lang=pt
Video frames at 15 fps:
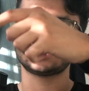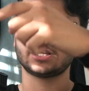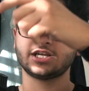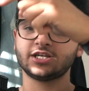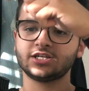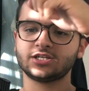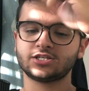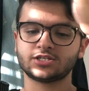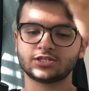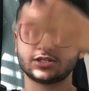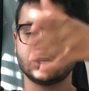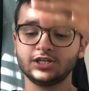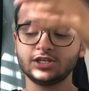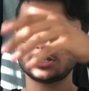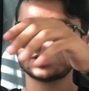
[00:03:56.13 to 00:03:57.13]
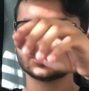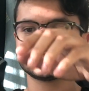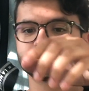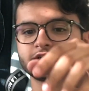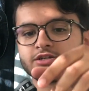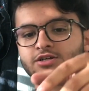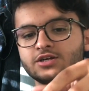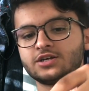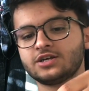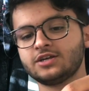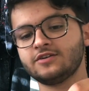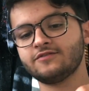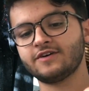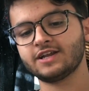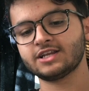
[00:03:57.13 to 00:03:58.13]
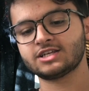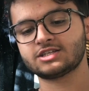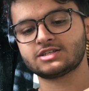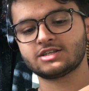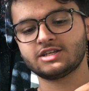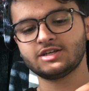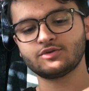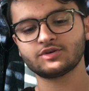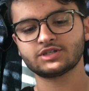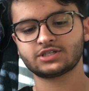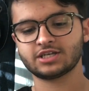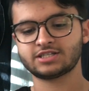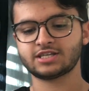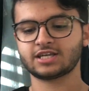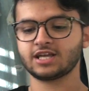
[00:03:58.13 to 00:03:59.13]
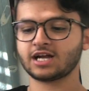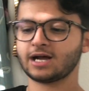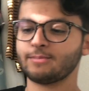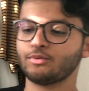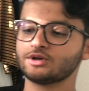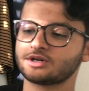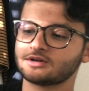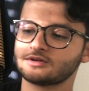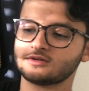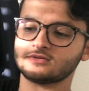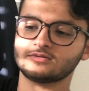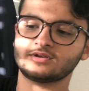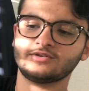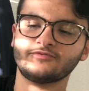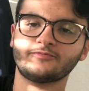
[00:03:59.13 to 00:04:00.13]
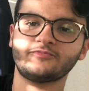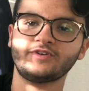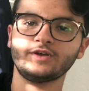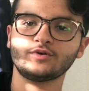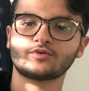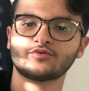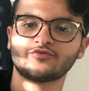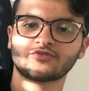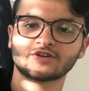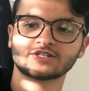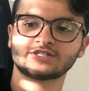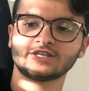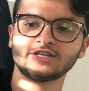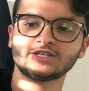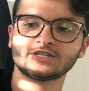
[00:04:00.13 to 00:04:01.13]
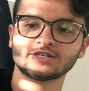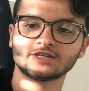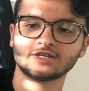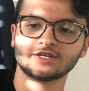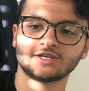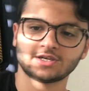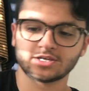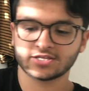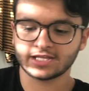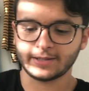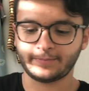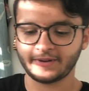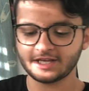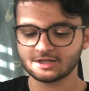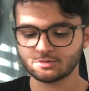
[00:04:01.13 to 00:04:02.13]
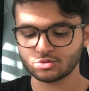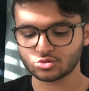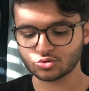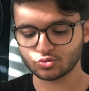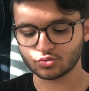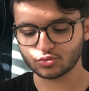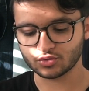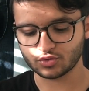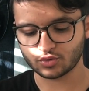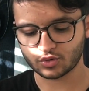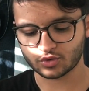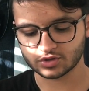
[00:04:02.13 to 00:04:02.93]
de três listras em várias línguas. Esse aqui acabou que veio com francês, depende muito do, do